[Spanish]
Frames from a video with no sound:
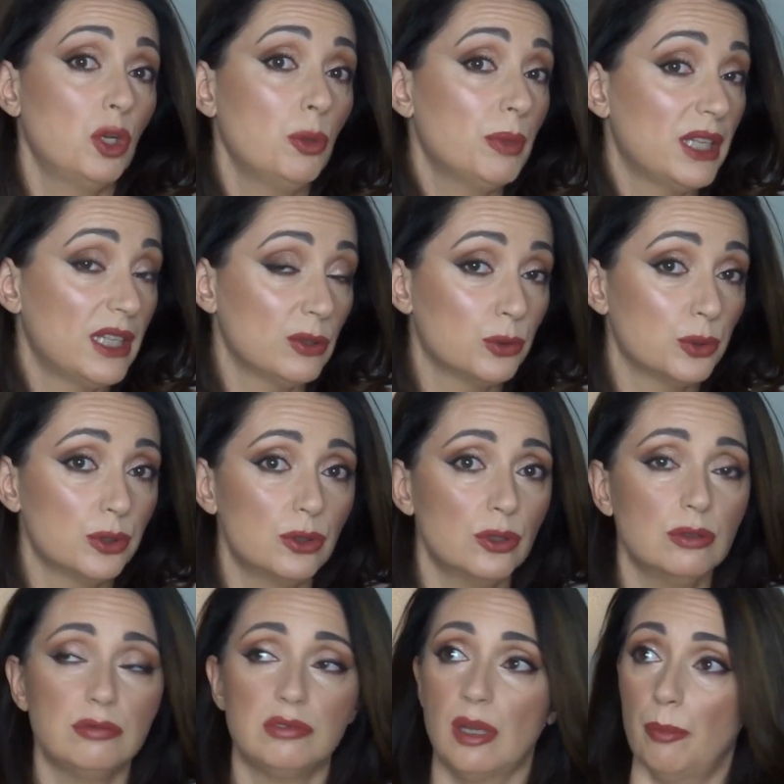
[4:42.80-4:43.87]
no me
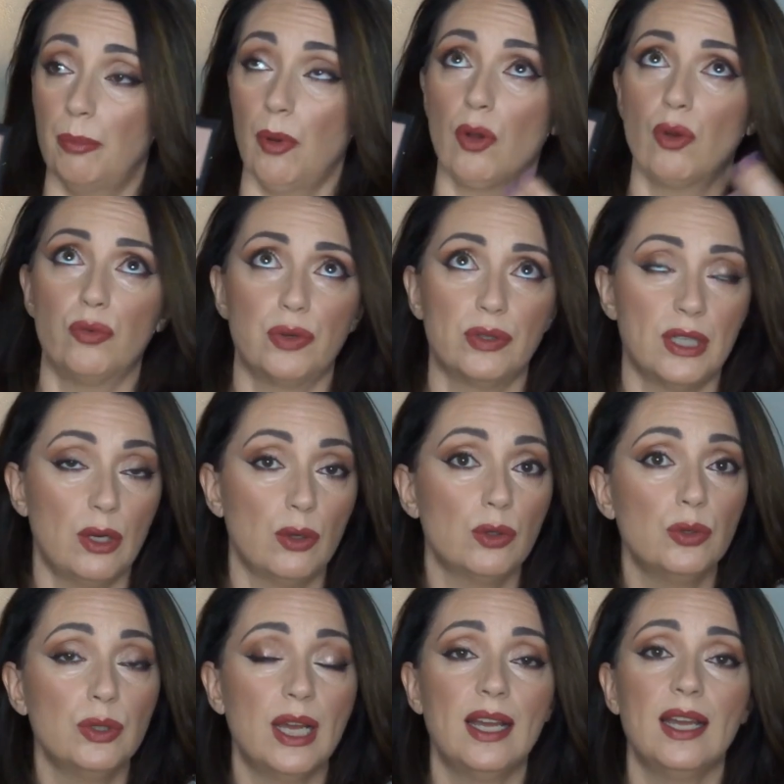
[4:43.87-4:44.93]
disgustó, tampoco fue una
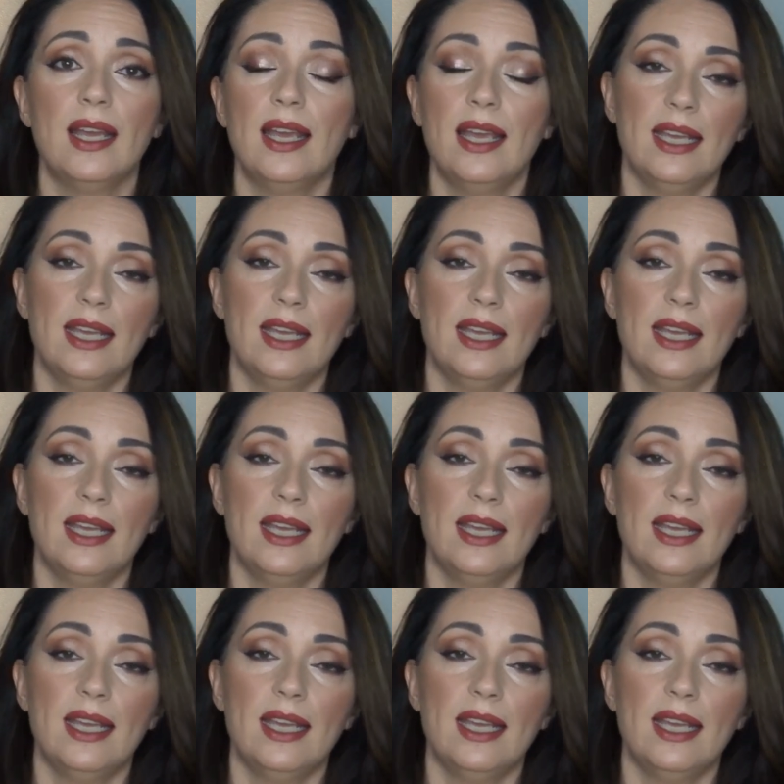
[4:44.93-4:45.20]
locura